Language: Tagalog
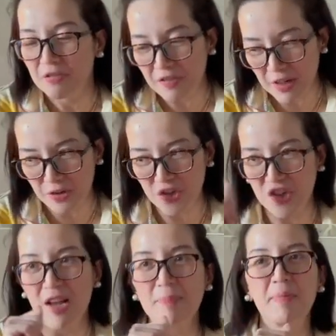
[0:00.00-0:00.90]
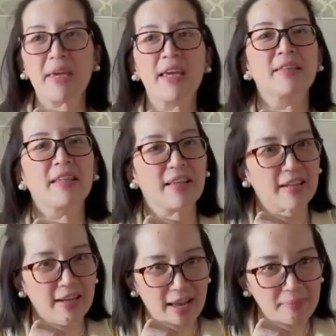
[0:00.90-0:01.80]
follow Shopee,
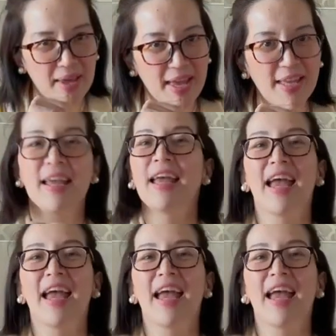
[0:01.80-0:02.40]
titingnan namin,